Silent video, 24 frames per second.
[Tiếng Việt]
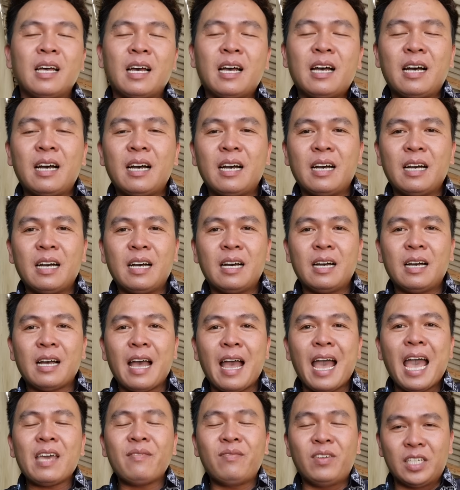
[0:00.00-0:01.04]
à,
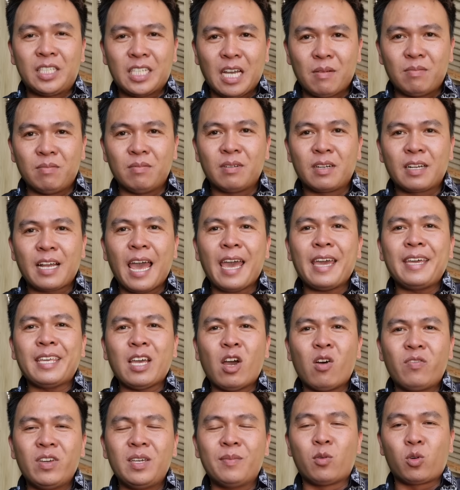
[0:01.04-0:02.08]
hai vợ chồng cãi
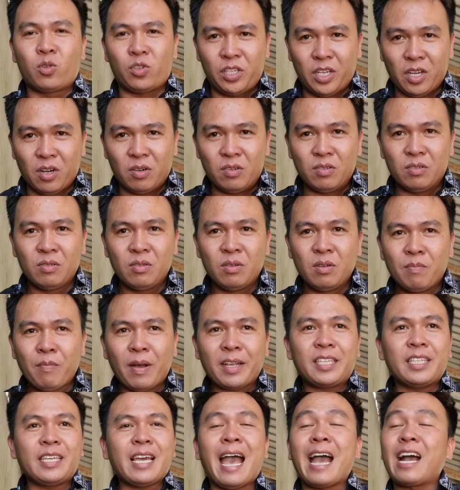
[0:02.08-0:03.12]
nhau vì một triệu
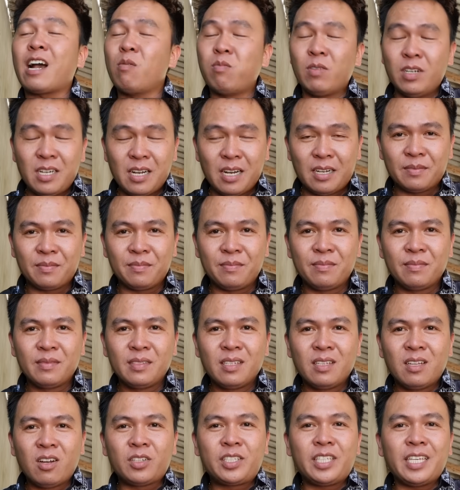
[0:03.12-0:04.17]
mà chị Hà không đưa
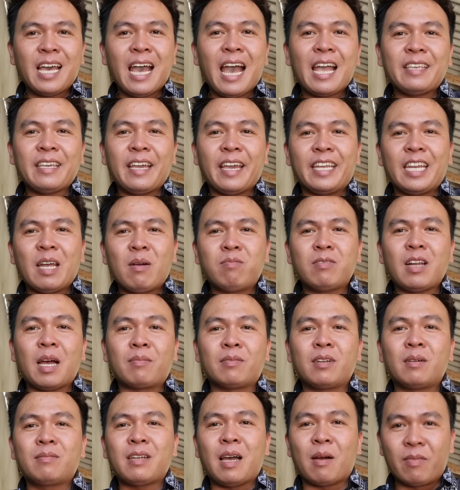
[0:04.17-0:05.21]
rồi chị Hà nhảy đong
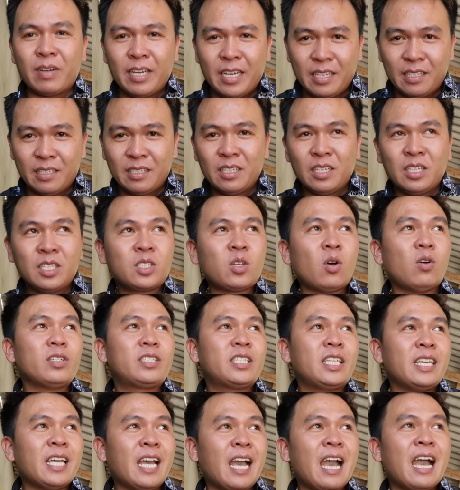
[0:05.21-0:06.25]
đỏng đong đỏng lên rồi
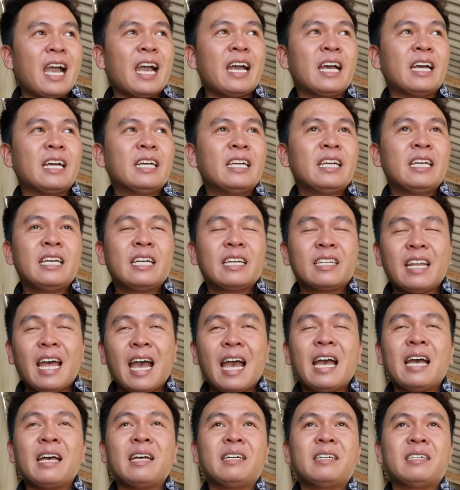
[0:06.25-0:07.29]
chị Hà
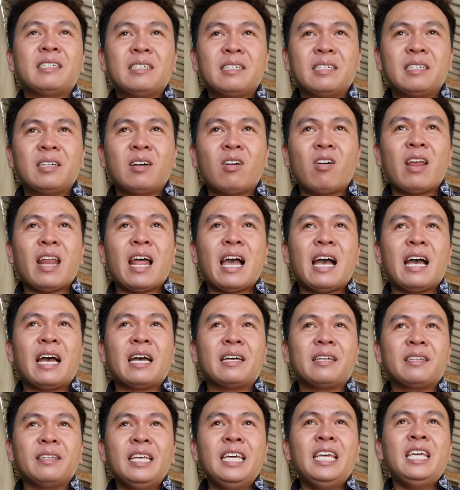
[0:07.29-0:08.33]
đã gọi
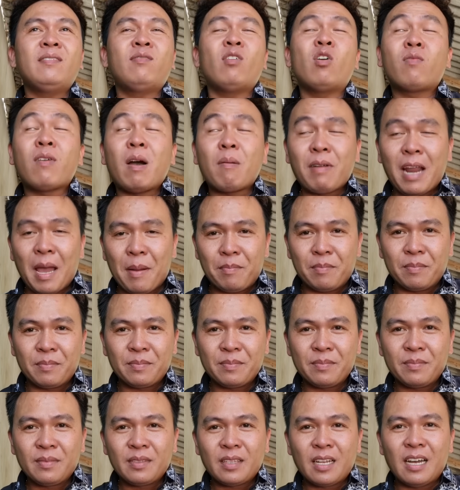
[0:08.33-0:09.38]
là đi vô võng nằm
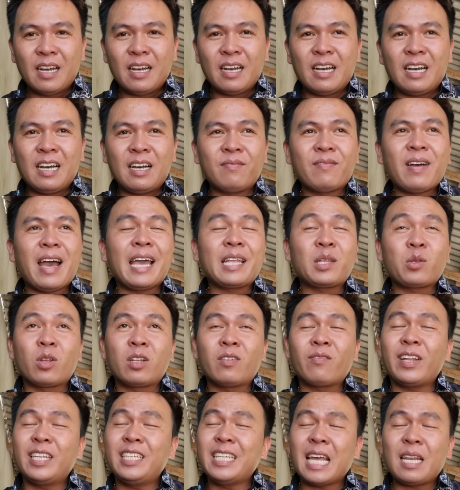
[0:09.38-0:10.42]
đó và anh
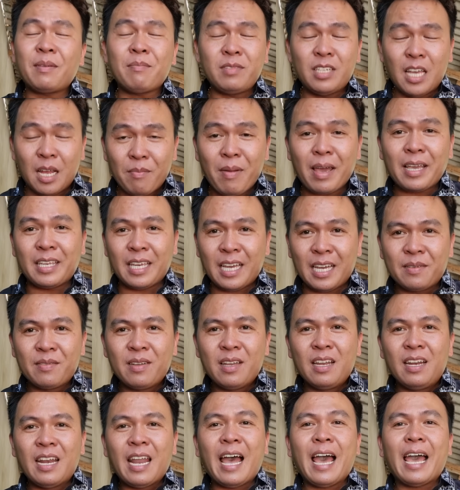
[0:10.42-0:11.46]
Tuấn vẫn nhấn nhấn mạnh nha
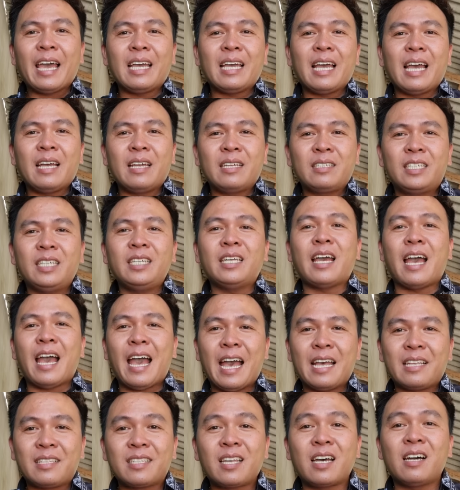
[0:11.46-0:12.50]
là chị
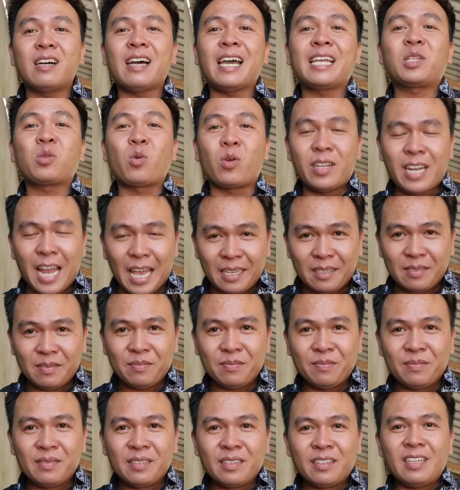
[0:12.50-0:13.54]
Hà sợ anh Tuấn đánh
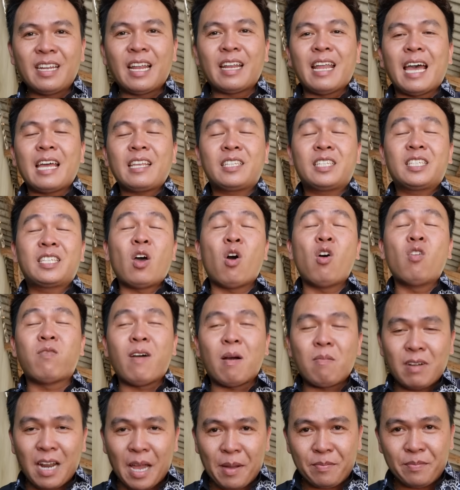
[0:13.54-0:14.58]
nên là đã dô
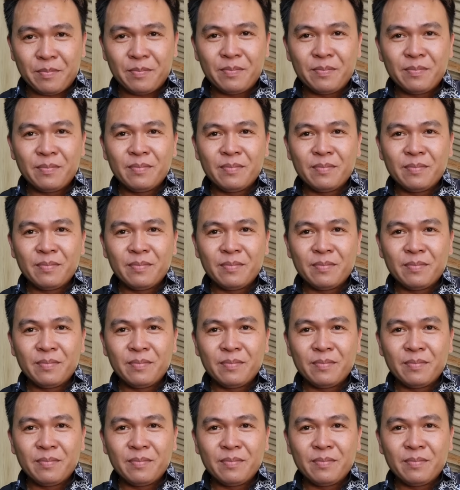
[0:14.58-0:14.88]
võng nằm